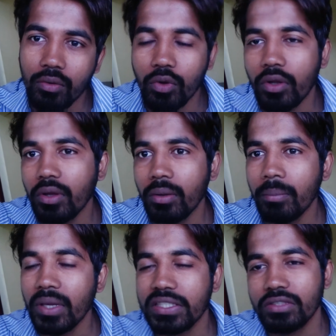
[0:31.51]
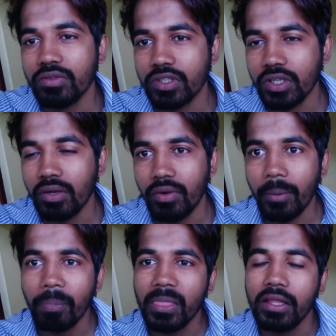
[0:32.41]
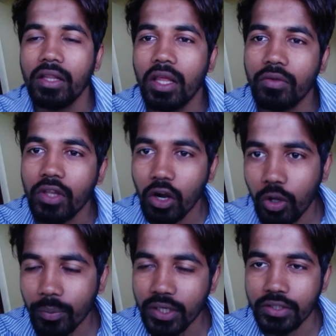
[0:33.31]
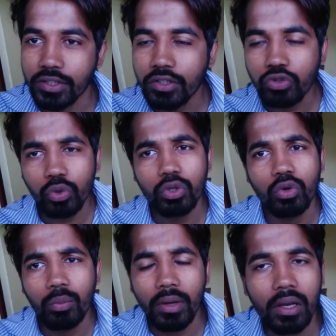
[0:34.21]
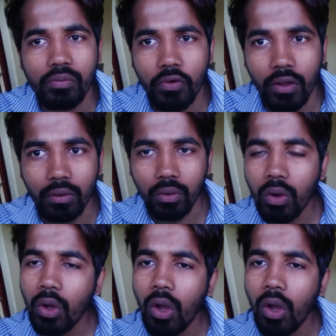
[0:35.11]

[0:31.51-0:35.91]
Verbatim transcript: ஒரு பேஸ்னு வச்சுக்கோங்க இதுதான் வந்து அட்டாமிக் டிசைன் ஸோ இது ரொம்ப ஹெல்ப்ஃபுல்லாக இருக்கும்